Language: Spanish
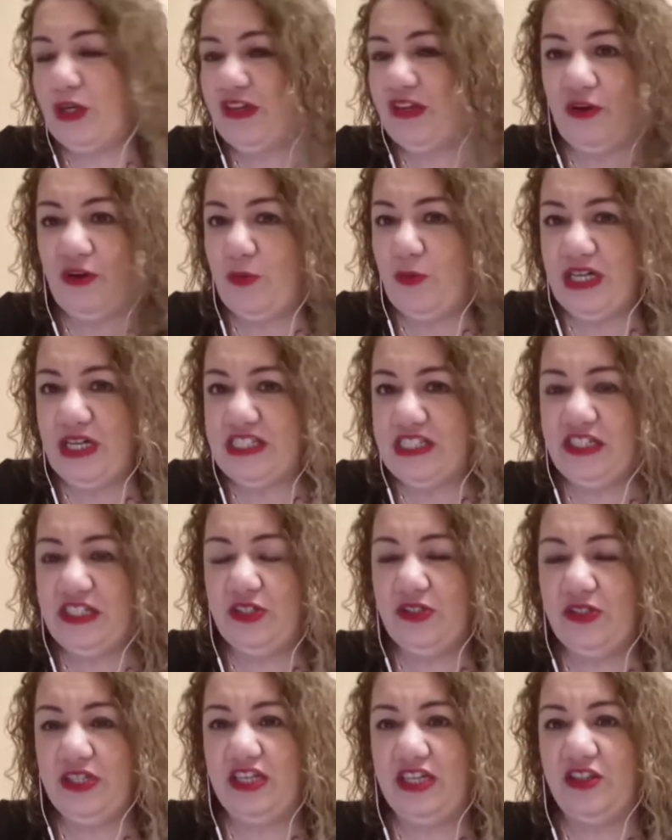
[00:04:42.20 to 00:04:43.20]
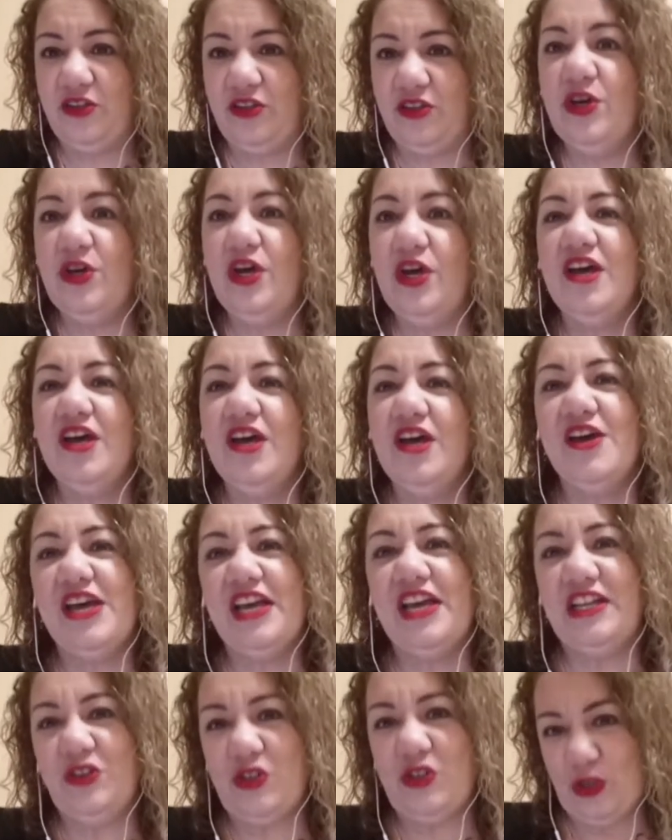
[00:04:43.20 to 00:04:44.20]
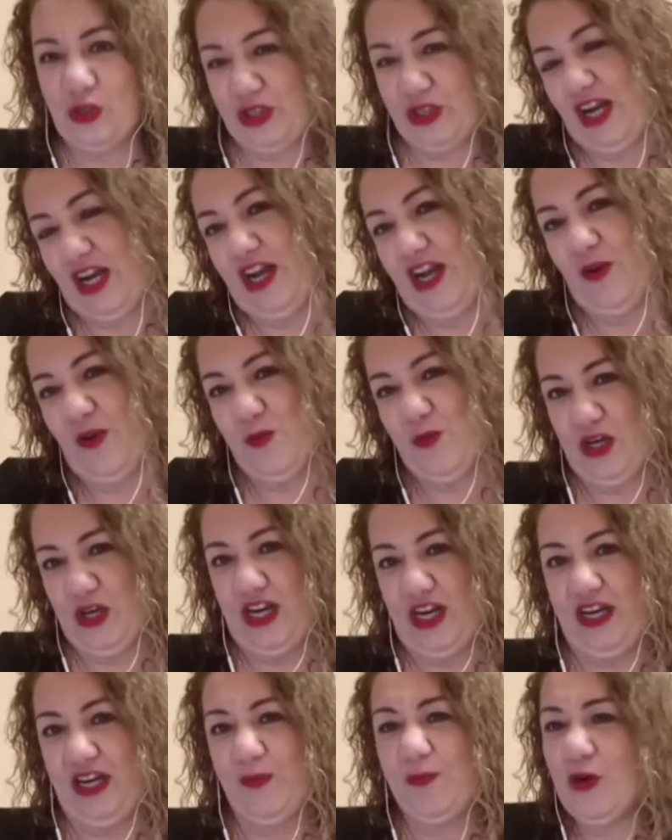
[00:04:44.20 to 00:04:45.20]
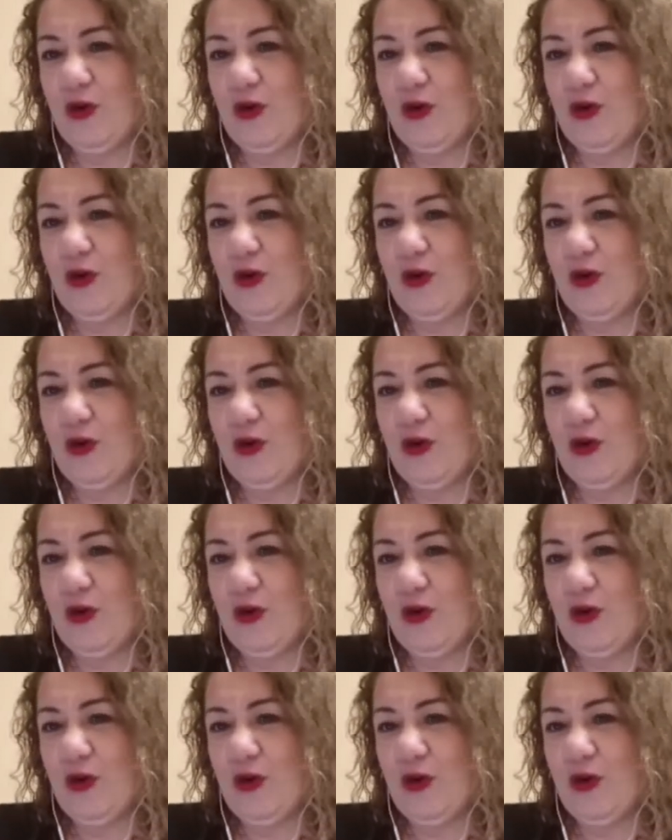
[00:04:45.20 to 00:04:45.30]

porque vamos a ser honestos, nosotras las mujeres,